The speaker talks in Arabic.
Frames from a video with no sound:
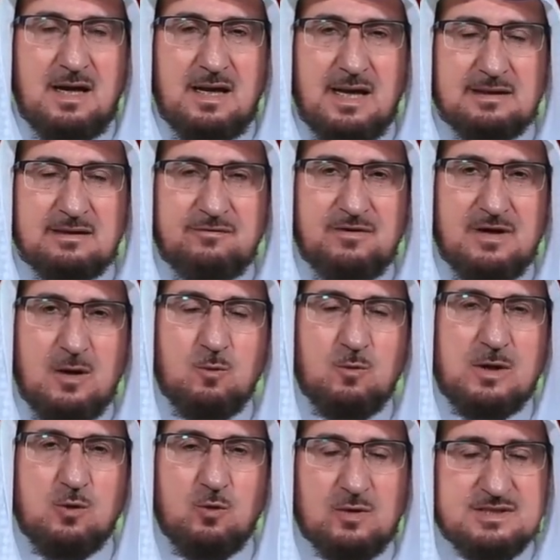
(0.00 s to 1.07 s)
الهدف
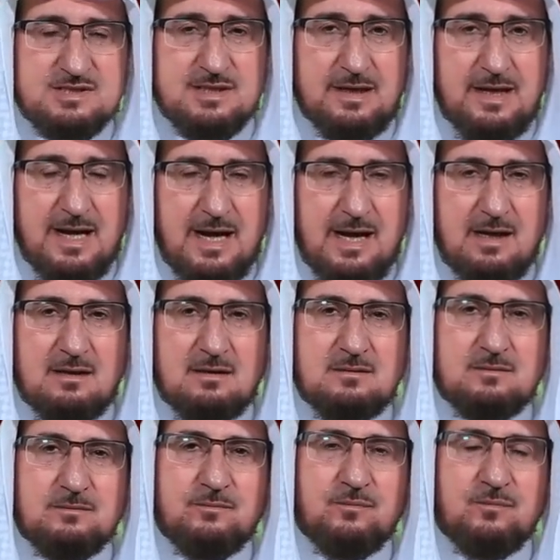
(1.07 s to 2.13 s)
الاول هو الصلاح
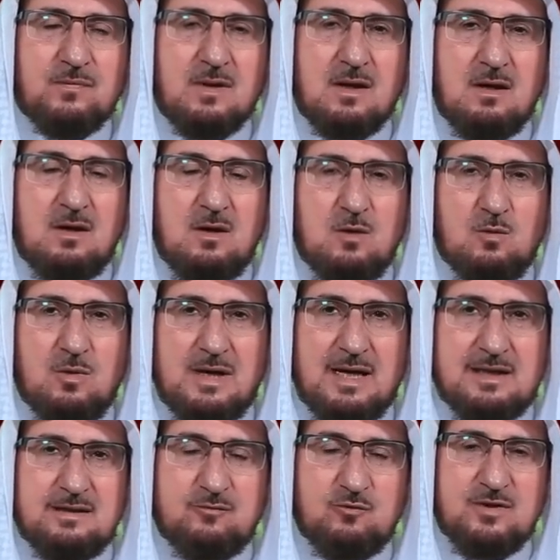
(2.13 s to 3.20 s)

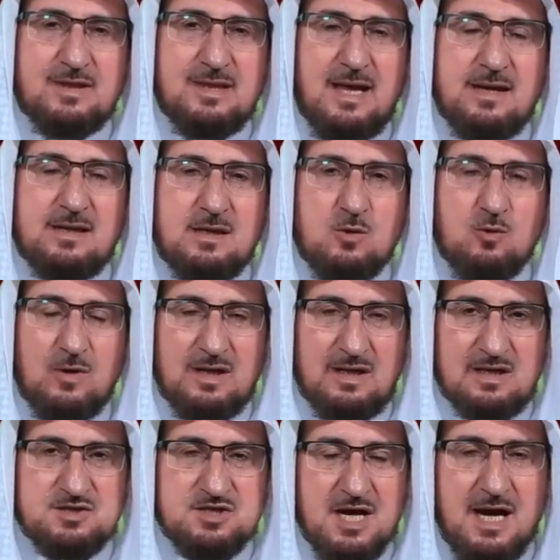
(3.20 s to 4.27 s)
والهدف الثاني هو
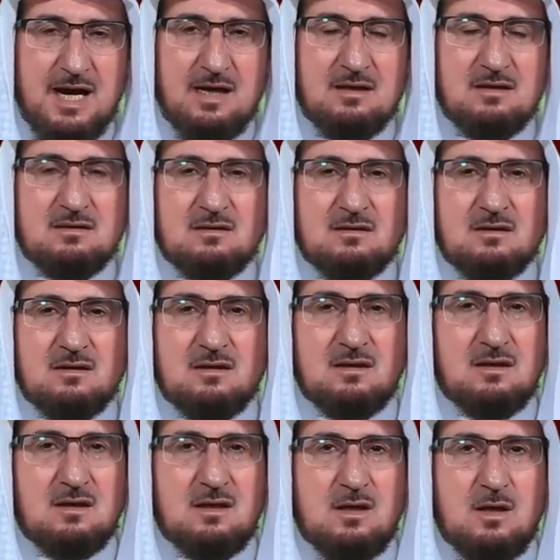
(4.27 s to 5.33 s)
النجاح
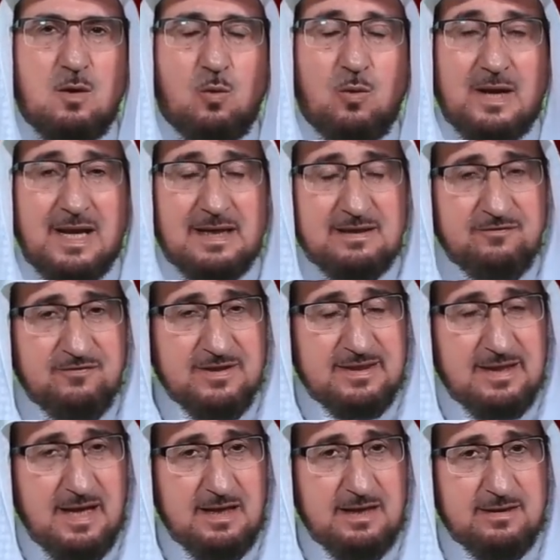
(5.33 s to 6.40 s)
والهدف
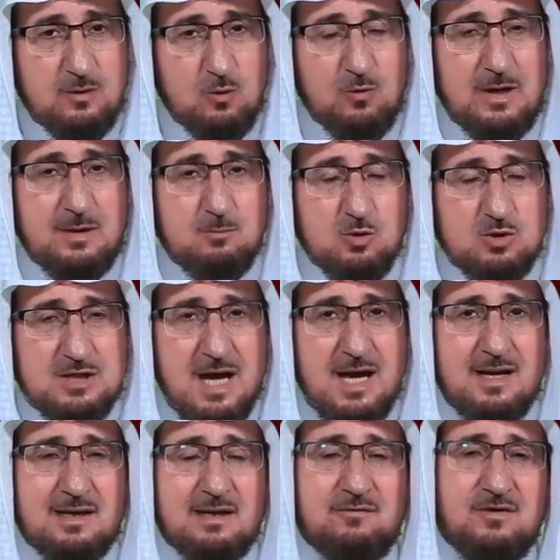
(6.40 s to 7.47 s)
الثالث هو
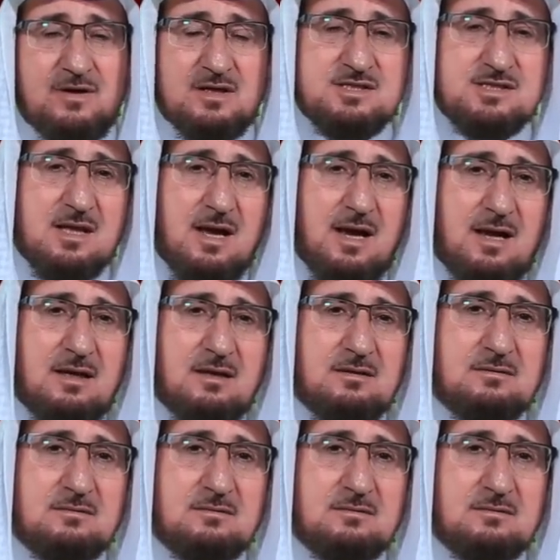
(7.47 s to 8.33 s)
المشاركه في الاصلاح